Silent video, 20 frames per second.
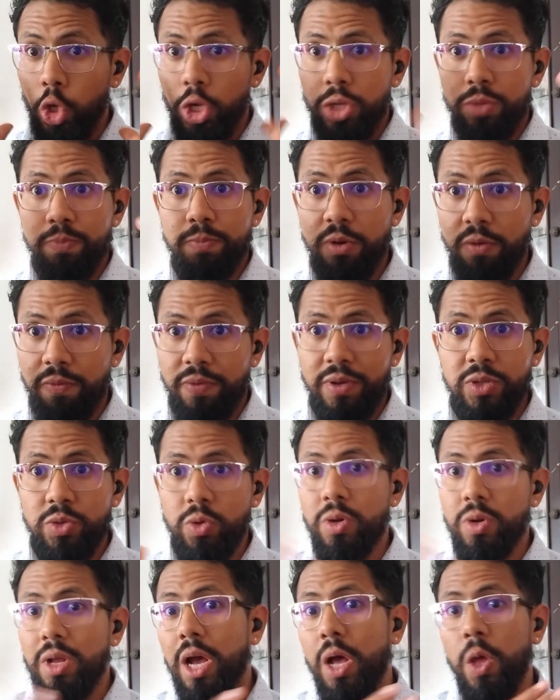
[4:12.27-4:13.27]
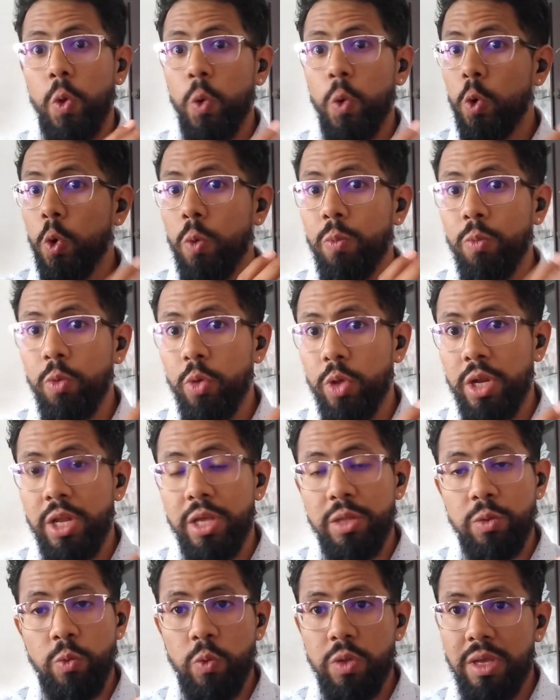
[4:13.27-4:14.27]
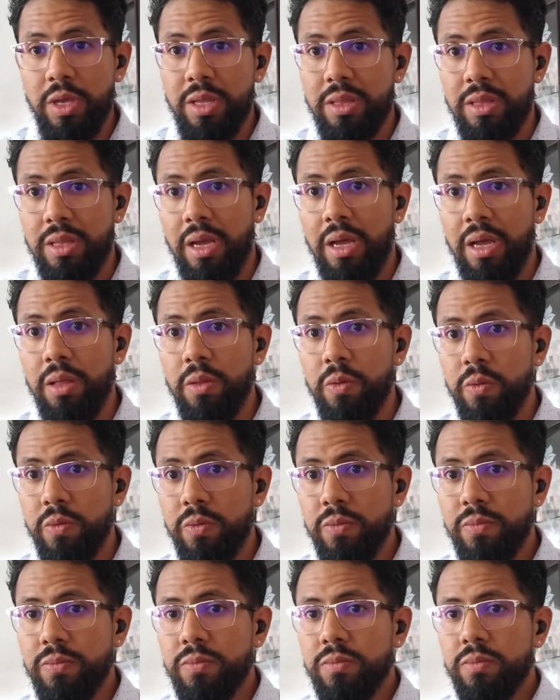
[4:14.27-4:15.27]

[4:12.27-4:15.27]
del profesorado como del estudiantado